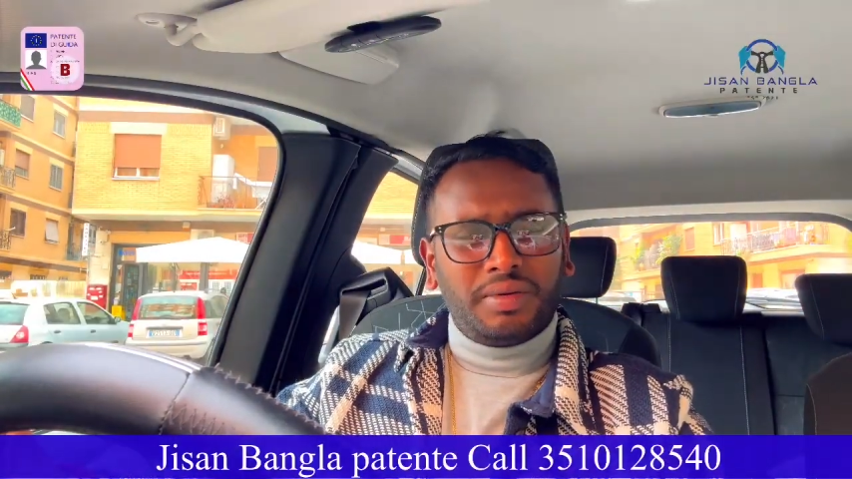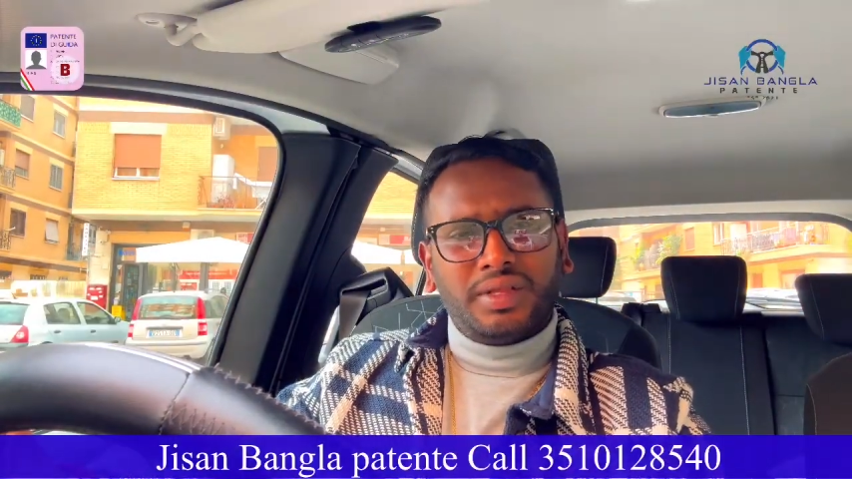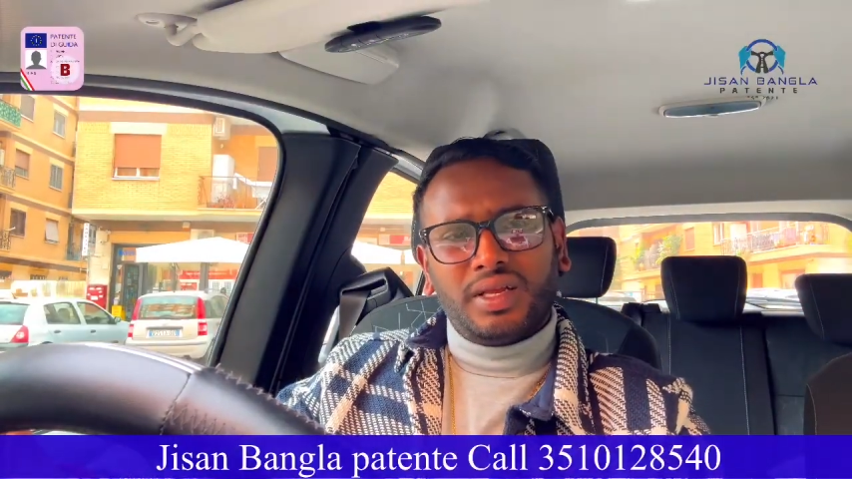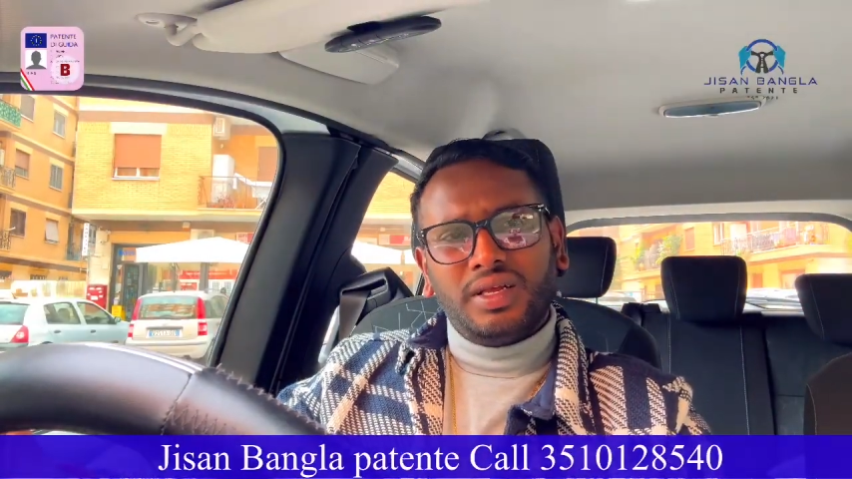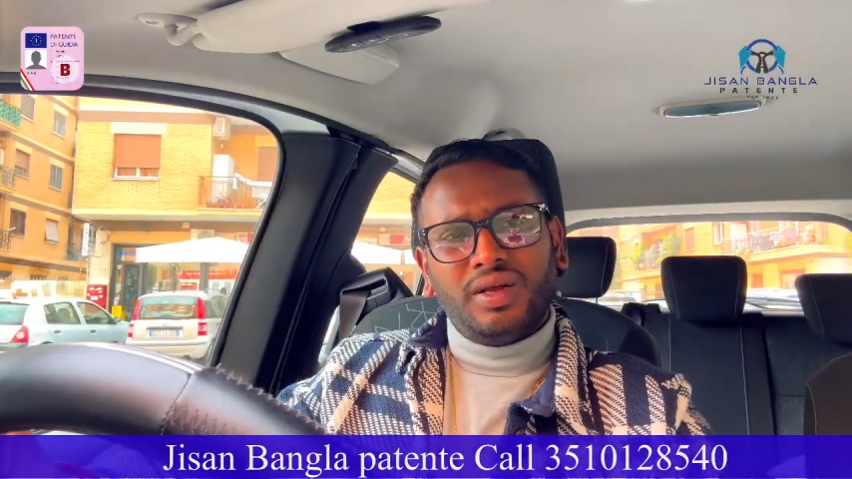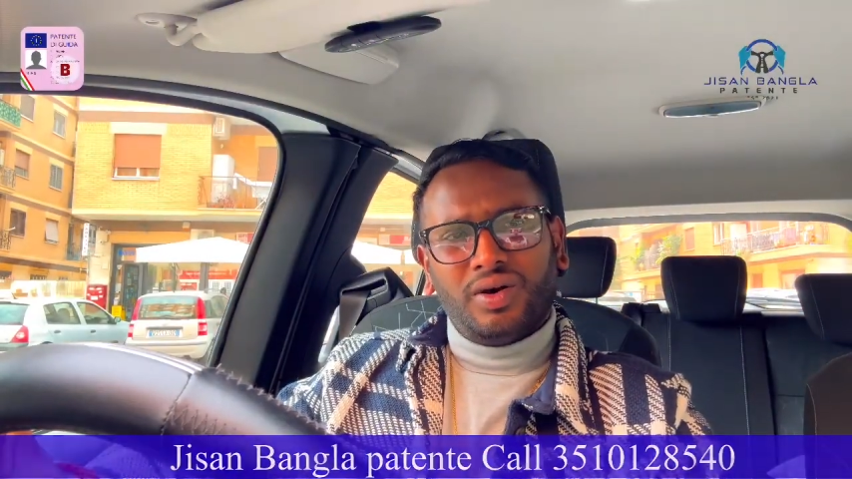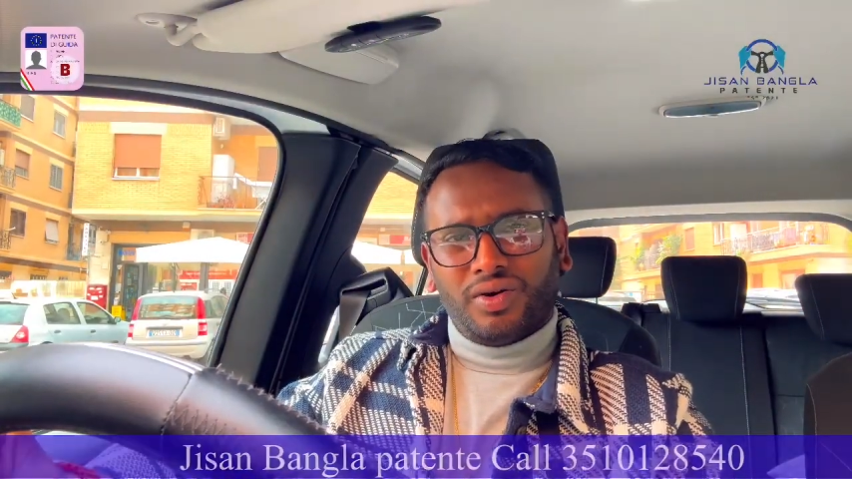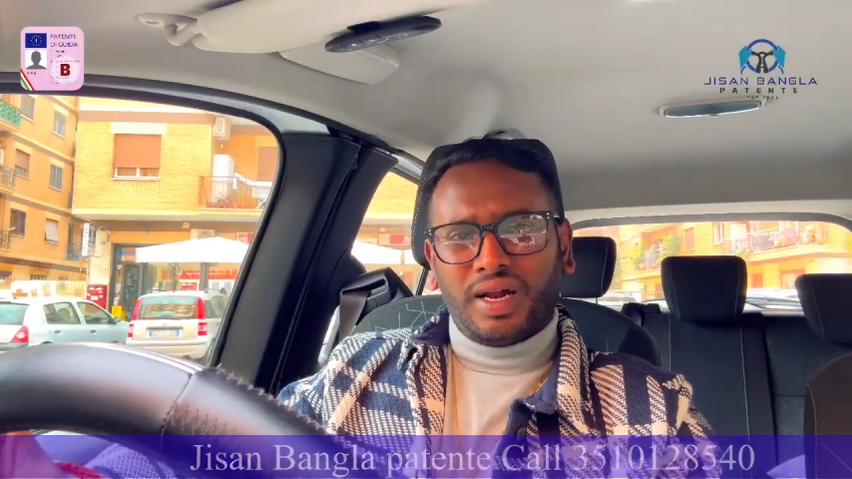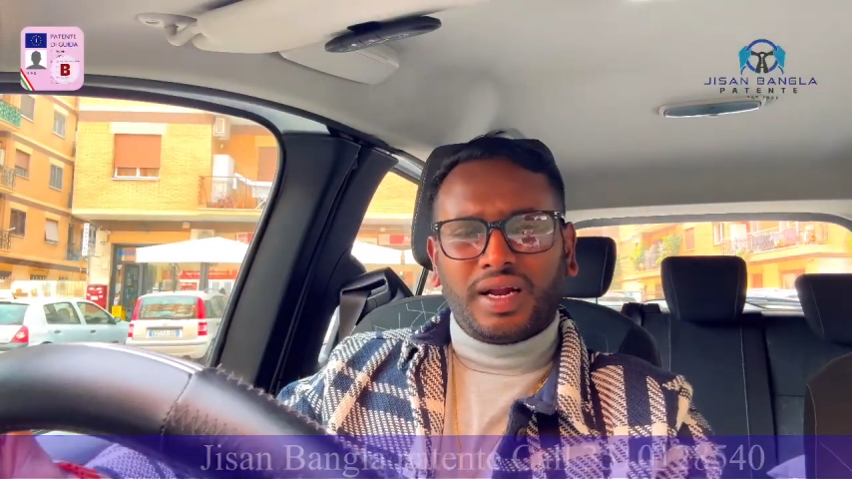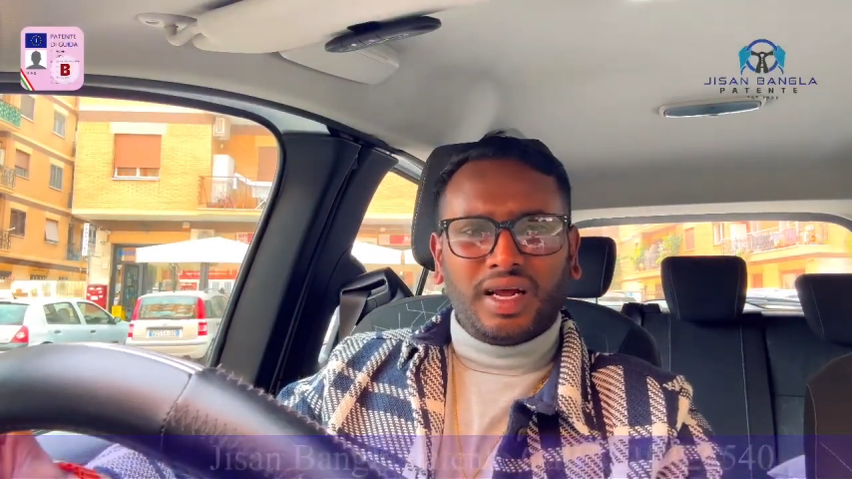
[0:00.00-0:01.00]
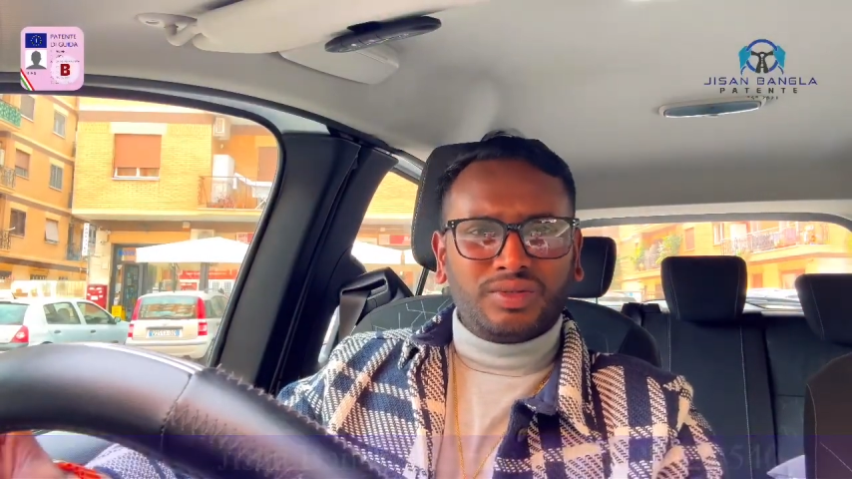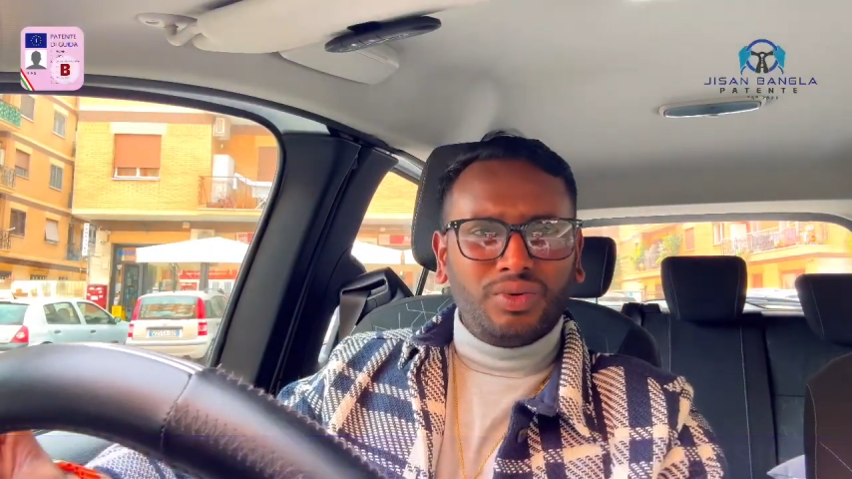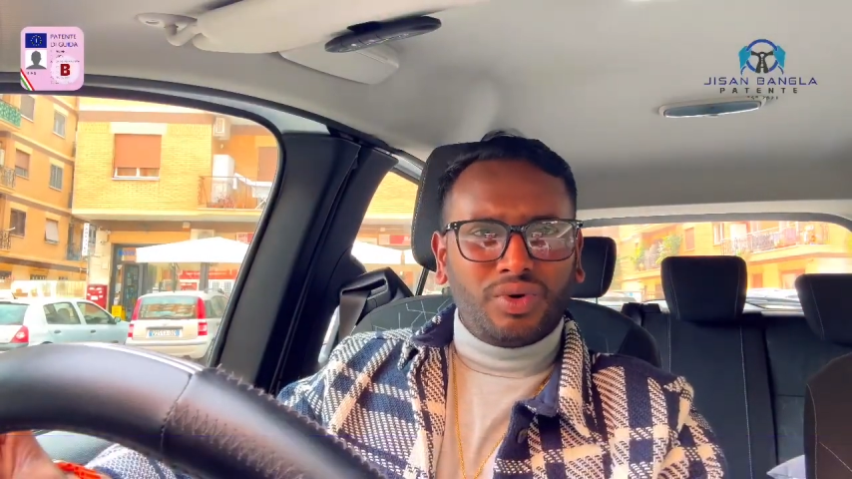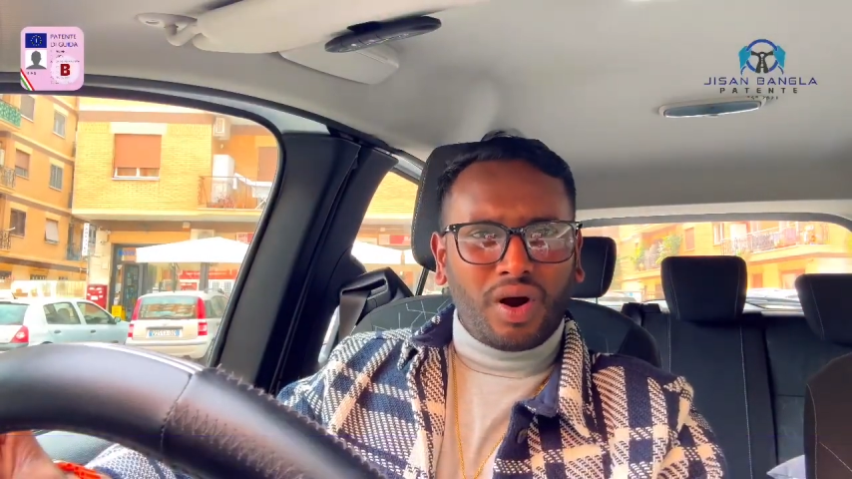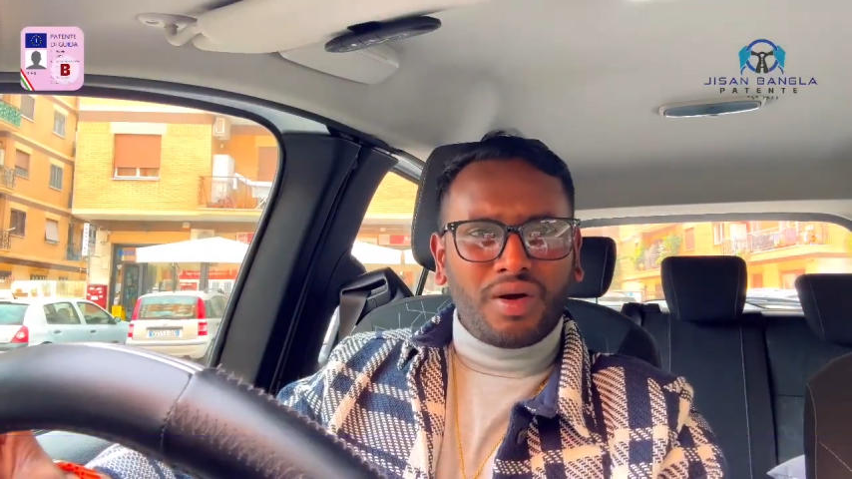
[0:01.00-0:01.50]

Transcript: আমাদের এই অনলাইন ক্লাসগুলো করানো